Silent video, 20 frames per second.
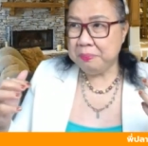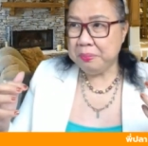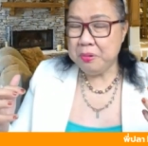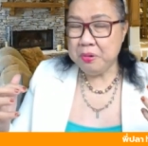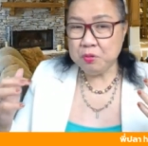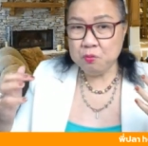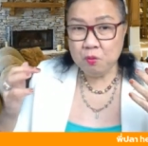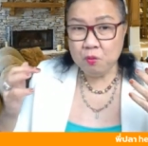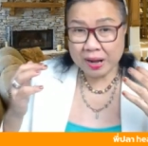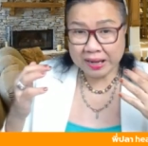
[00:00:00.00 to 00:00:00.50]
พู
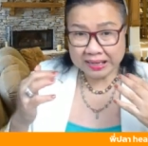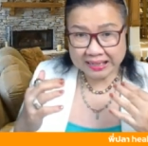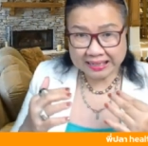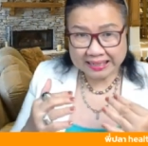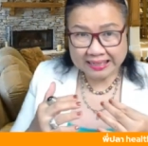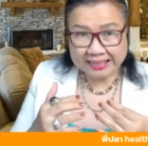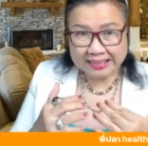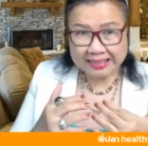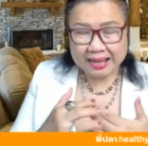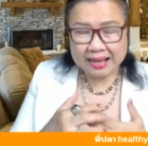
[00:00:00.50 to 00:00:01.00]
ดวัน
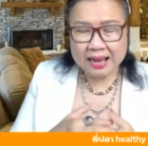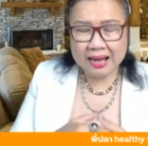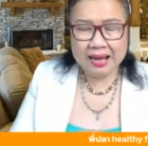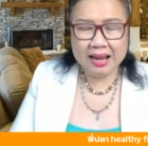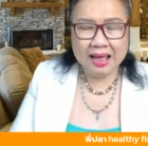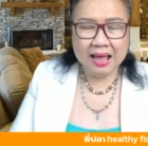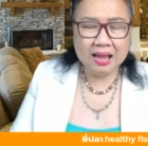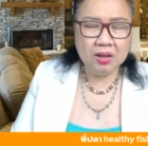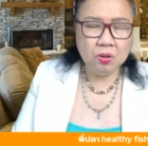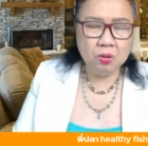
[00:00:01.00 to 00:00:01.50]
นี้นะคะ
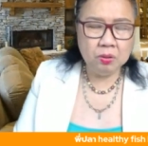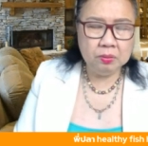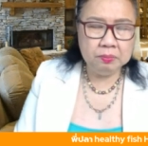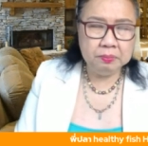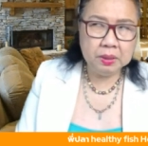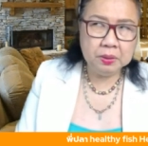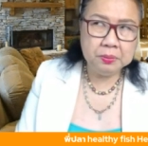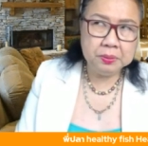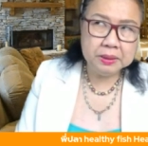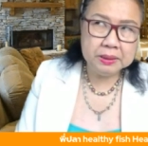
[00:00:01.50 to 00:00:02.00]
หลายคน
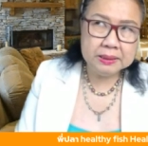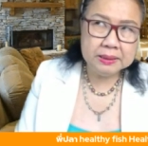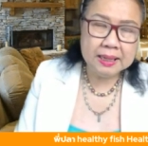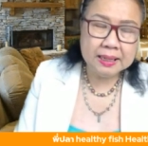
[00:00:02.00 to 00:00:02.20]
มีคน